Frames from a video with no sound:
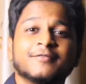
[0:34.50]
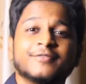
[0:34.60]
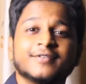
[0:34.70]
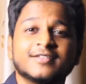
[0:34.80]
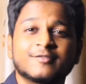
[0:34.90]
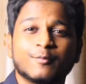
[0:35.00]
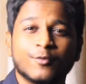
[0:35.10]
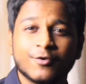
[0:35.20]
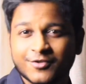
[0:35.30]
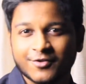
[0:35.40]
ఫస్ట్
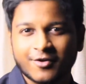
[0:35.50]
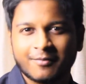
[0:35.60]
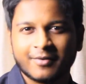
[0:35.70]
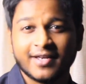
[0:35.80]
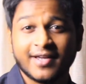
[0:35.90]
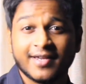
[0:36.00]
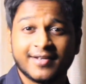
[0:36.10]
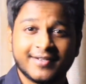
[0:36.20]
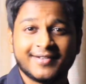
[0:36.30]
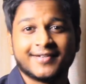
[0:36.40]
మోస్ట్ కామన్
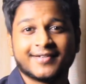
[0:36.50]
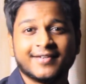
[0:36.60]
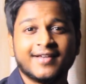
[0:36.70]
హెరిడిటరీ